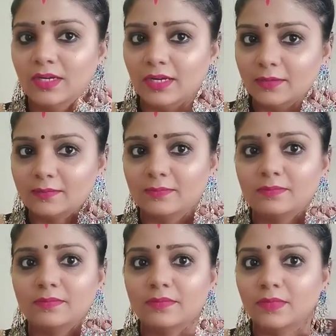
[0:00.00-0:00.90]
ఇలా
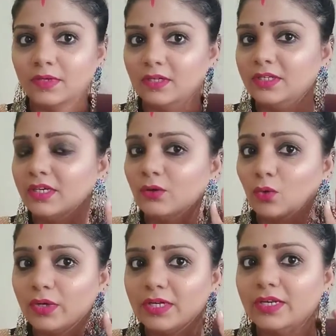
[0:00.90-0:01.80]

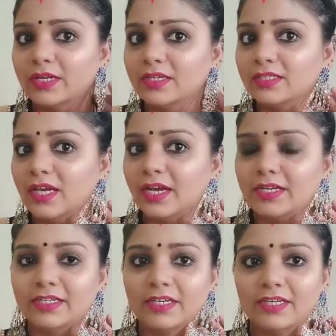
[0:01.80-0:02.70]
ఓన్లీ ఇయర్ రింగ్స్
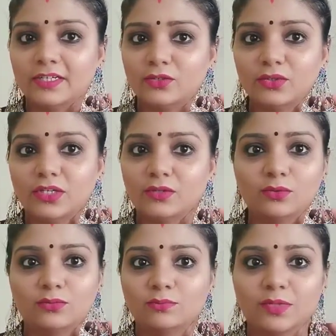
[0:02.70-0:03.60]
హైలైట్ అయ్యేటట్టు నేను
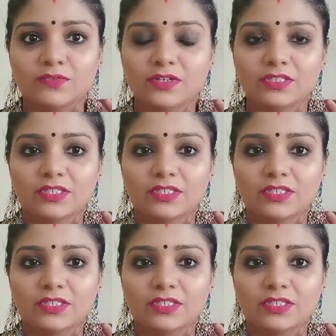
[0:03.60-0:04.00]
ప్రిఫర్